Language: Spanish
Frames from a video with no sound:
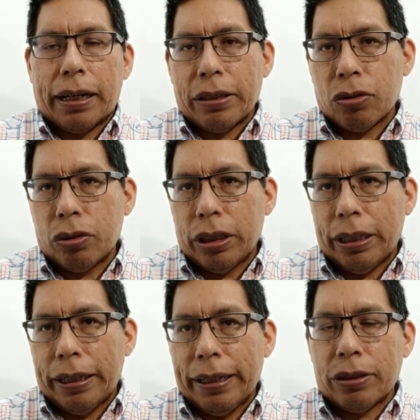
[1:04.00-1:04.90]
caso
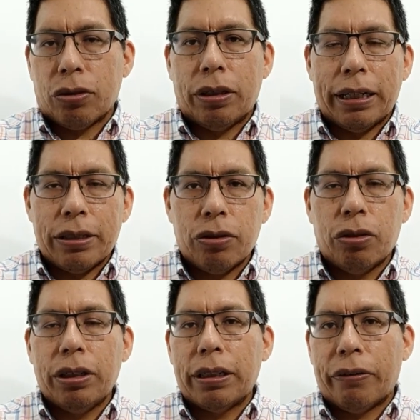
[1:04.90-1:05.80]
de
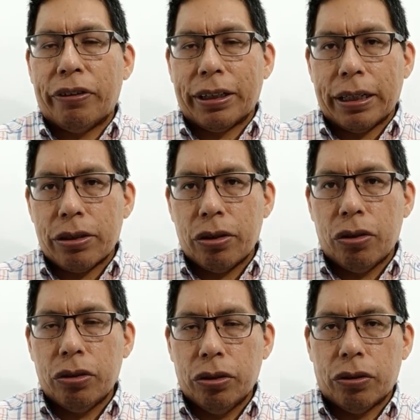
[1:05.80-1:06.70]
exoneración,
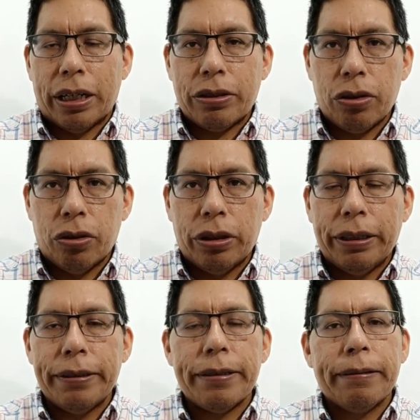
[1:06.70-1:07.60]
inafectación,
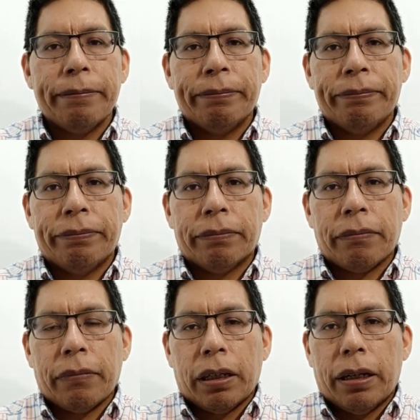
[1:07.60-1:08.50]
donaciones.
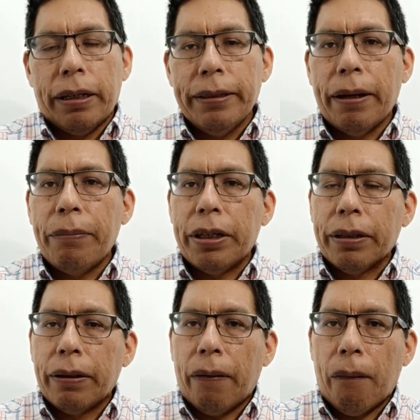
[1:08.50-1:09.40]
Y
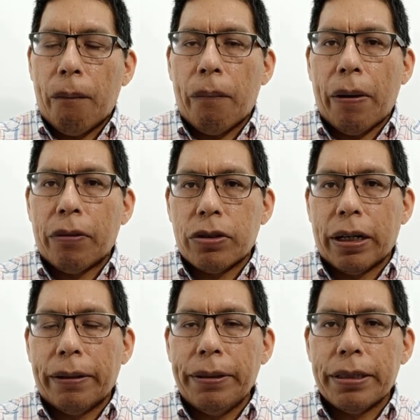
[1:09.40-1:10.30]
también vamos a
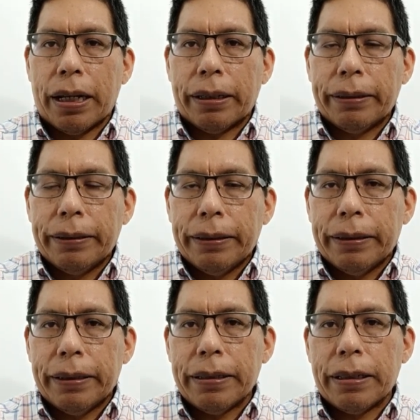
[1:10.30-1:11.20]
revisar
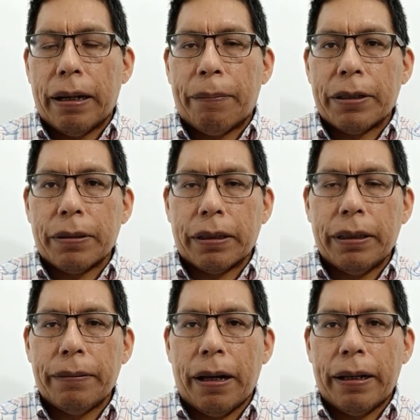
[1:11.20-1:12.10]
desde la
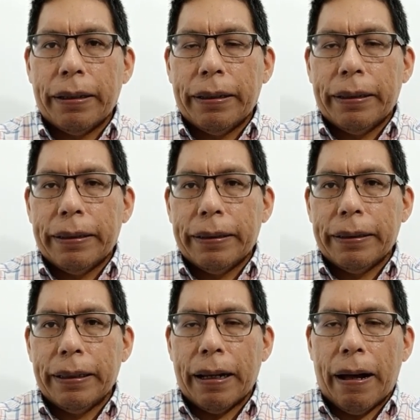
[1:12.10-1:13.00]
perspectiva
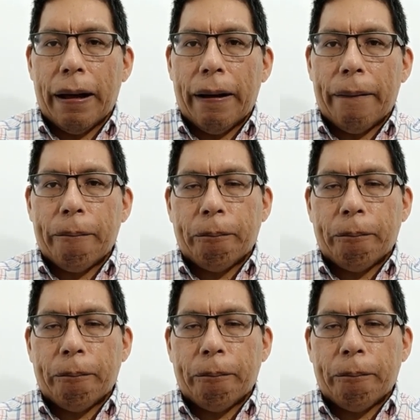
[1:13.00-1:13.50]
de la